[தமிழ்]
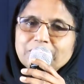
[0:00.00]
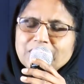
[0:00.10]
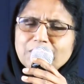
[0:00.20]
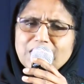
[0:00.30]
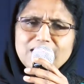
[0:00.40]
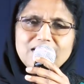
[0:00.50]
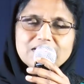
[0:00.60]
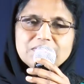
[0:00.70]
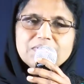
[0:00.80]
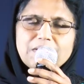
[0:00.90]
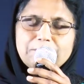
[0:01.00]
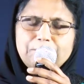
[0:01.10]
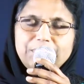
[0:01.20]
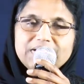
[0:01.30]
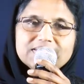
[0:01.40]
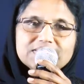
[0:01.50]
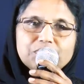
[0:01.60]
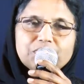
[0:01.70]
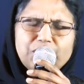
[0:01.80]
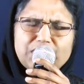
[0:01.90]
நம்ம எல்லாருக்கும் எப்படியாச்சும்
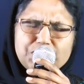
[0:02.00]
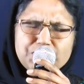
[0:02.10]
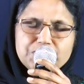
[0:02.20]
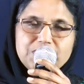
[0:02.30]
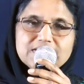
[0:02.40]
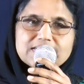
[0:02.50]
ஒரு வெற்றியுள்ள